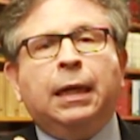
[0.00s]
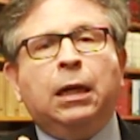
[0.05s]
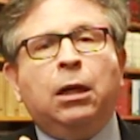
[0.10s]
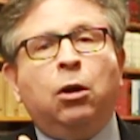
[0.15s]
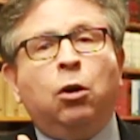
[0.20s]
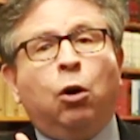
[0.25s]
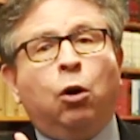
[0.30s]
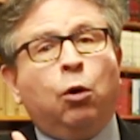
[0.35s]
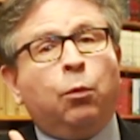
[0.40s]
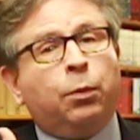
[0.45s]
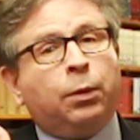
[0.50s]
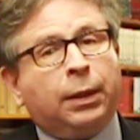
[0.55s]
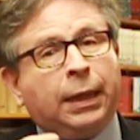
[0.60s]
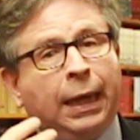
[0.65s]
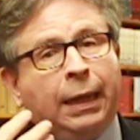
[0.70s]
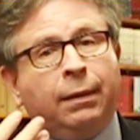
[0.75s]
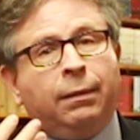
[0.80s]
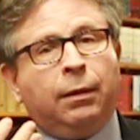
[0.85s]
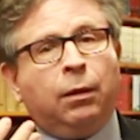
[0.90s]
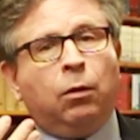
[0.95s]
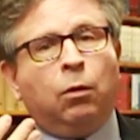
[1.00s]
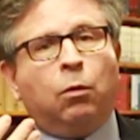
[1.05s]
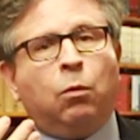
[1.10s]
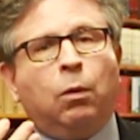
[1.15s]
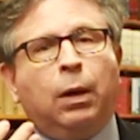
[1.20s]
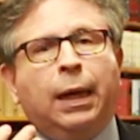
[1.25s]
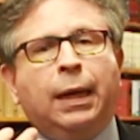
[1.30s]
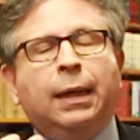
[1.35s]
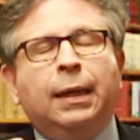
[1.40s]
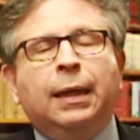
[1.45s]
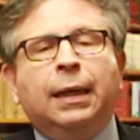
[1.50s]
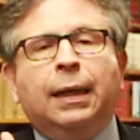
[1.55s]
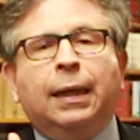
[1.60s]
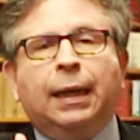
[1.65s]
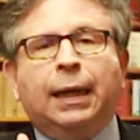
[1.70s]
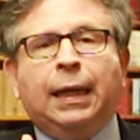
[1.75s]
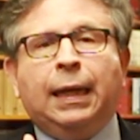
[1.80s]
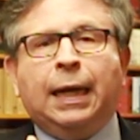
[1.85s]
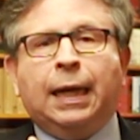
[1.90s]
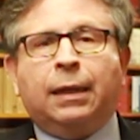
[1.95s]
no obstante lo cual
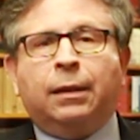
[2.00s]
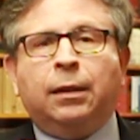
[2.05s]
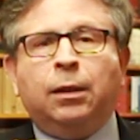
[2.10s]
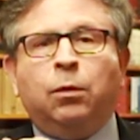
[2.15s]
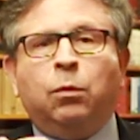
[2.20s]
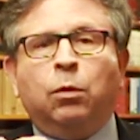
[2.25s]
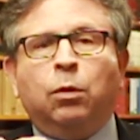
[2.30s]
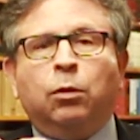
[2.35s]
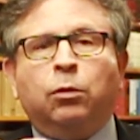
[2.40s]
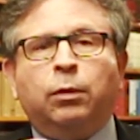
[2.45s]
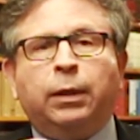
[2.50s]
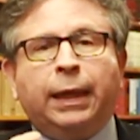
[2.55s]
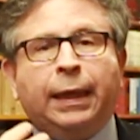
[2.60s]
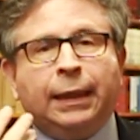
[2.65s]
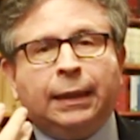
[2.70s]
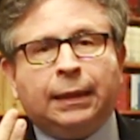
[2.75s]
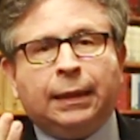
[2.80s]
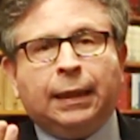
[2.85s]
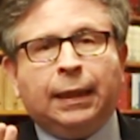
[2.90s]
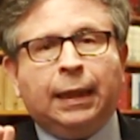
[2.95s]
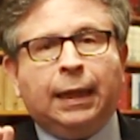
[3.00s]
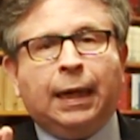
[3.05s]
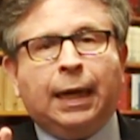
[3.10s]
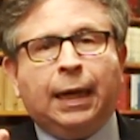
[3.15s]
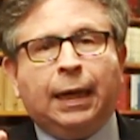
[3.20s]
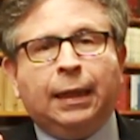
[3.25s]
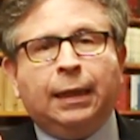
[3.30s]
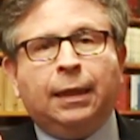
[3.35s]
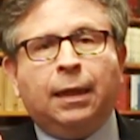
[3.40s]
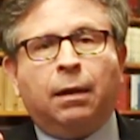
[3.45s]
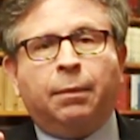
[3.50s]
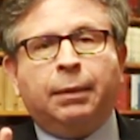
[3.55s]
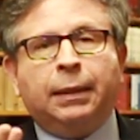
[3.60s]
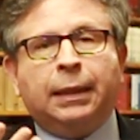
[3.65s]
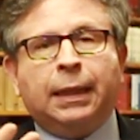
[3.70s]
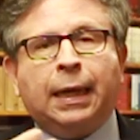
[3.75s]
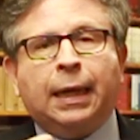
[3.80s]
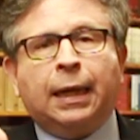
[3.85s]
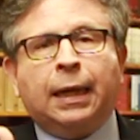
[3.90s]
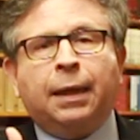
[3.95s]
el artículo 13 de la ley de
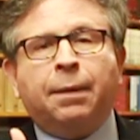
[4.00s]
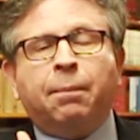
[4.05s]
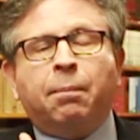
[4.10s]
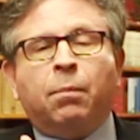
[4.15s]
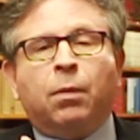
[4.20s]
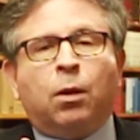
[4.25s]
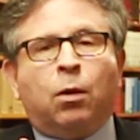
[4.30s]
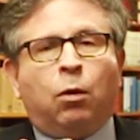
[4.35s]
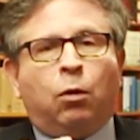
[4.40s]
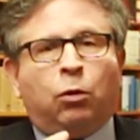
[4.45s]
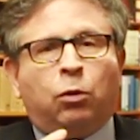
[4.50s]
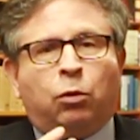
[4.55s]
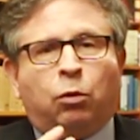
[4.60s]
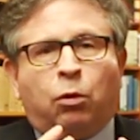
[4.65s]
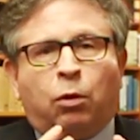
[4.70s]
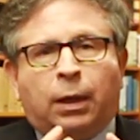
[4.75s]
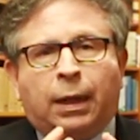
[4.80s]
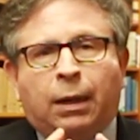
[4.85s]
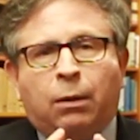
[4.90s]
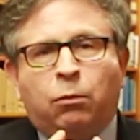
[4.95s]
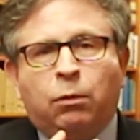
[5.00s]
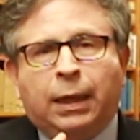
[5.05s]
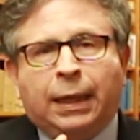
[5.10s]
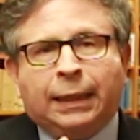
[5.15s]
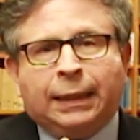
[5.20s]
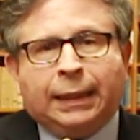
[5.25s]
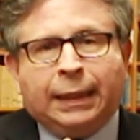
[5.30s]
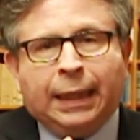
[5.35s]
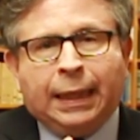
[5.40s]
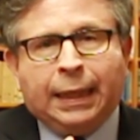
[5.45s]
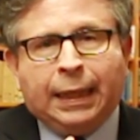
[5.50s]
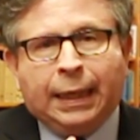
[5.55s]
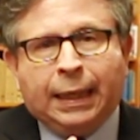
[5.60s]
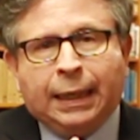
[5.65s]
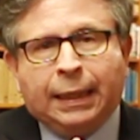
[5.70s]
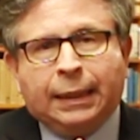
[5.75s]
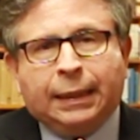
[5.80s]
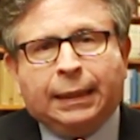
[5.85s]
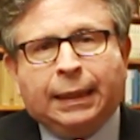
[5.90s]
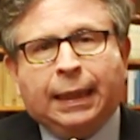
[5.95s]
arbitraje otorga una
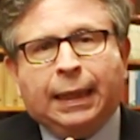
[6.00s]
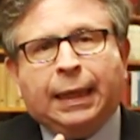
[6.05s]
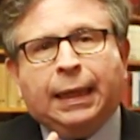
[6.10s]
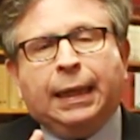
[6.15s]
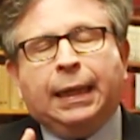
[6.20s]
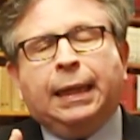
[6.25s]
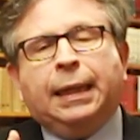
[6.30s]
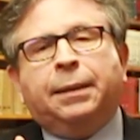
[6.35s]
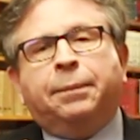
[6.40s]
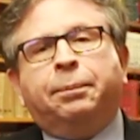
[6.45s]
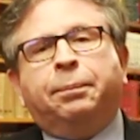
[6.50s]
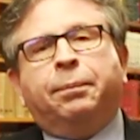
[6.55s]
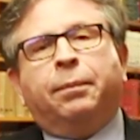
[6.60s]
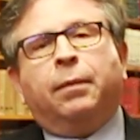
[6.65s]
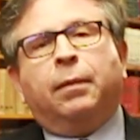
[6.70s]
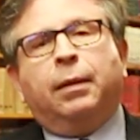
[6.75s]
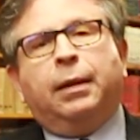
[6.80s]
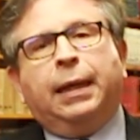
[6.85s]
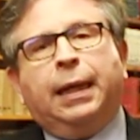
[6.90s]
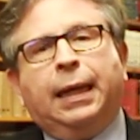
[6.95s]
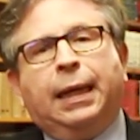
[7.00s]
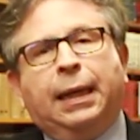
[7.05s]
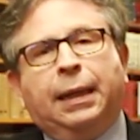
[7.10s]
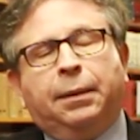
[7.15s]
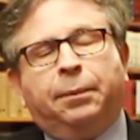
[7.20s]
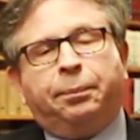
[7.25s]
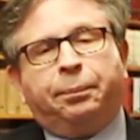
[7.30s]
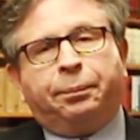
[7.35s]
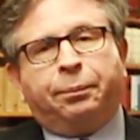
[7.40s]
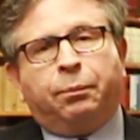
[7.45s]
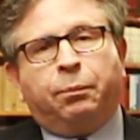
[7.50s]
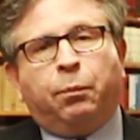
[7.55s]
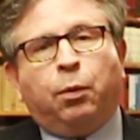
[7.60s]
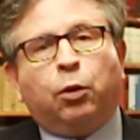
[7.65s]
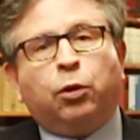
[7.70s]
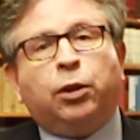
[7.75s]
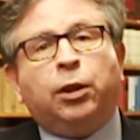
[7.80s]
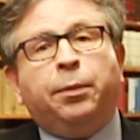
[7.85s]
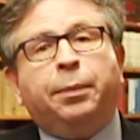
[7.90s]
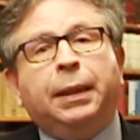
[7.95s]
serie de,
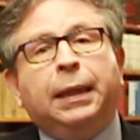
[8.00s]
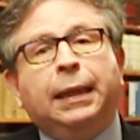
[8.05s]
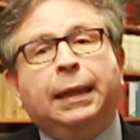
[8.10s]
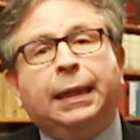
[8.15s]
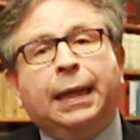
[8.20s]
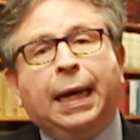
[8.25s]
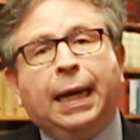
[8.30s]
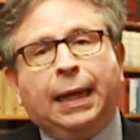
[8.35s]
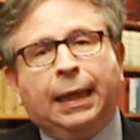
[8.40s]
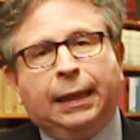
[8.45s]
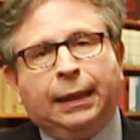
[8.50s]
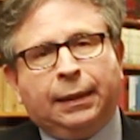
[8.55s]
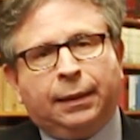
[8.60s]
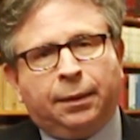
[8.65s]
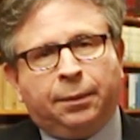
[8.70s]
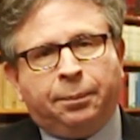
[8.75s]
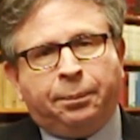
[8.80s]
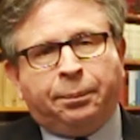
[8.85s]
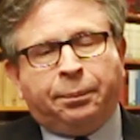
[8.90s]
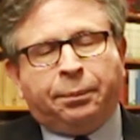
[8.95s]
posibilidades